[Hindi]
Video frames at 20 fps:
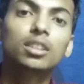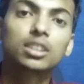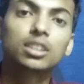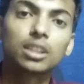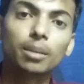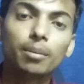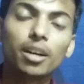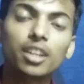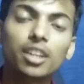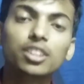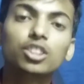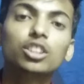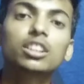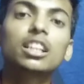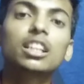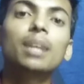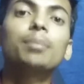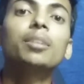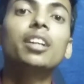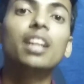सामान
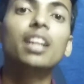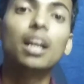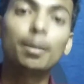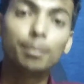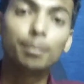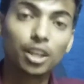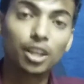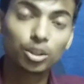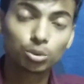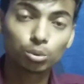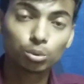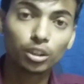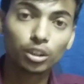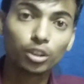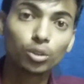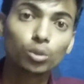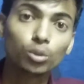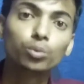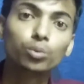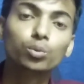जिसके आपने नाम भी ना सुने
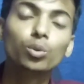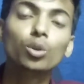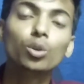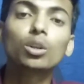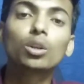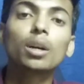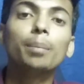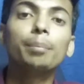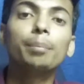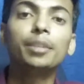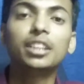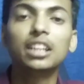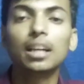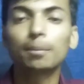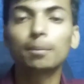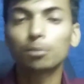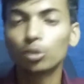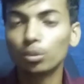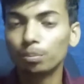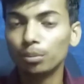हो वो कंपनी
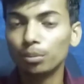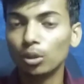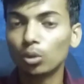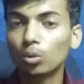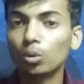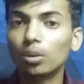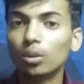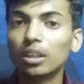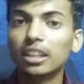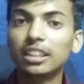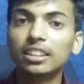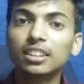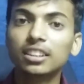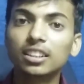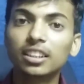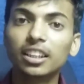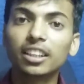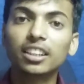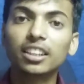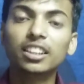आपको बिल्कुल नहीं
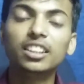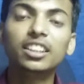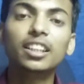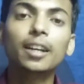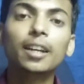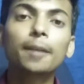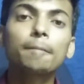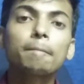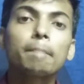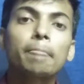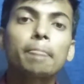देखनी है